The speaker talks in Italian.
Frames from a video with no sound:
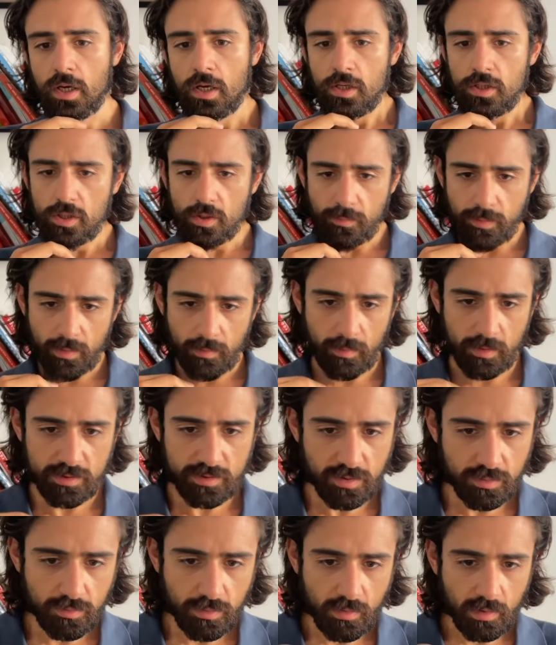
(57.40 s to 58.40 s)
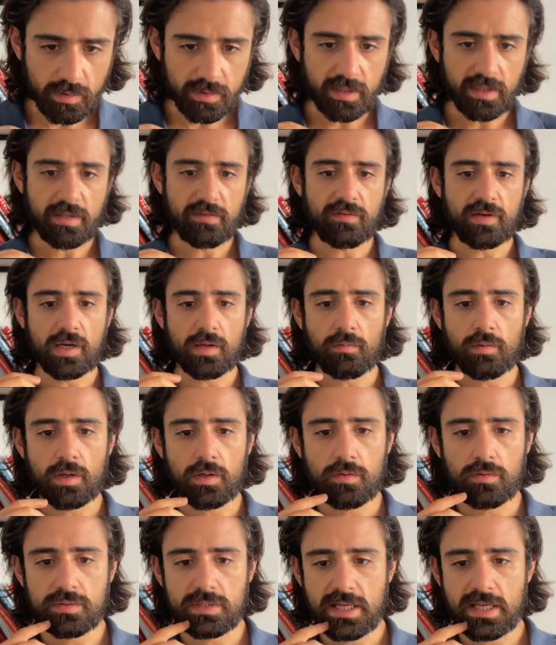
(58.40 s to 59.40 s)
gli ho proposto due volte di fare
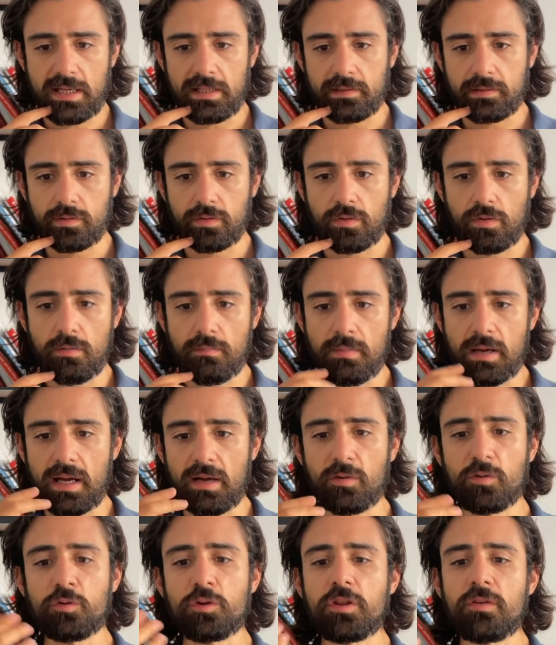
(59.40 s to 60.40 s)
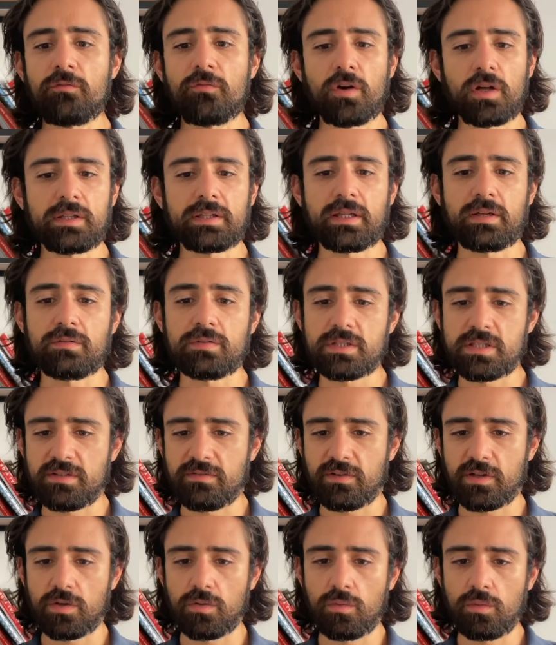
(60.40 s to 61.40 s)
qualcos'altro, ma ogni volta non
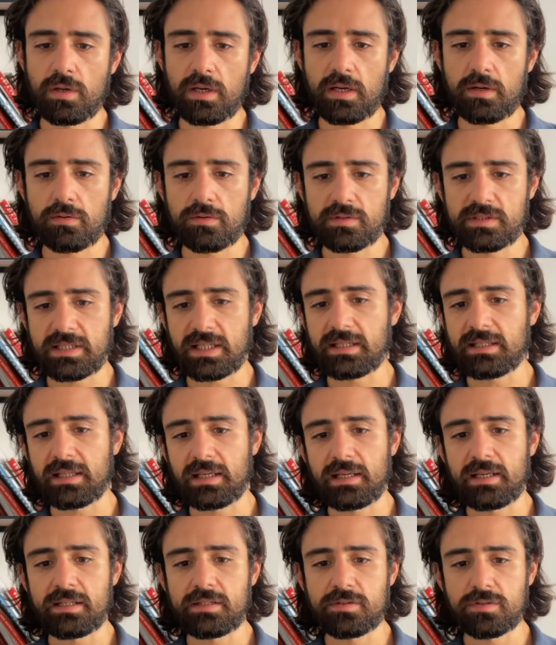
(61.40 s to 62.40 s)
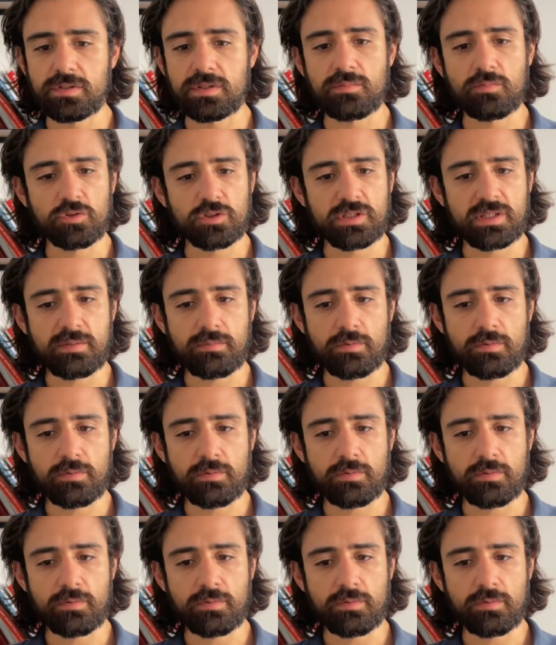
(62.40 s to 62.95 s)
si fa nulla, nonostante all'inizio si mostri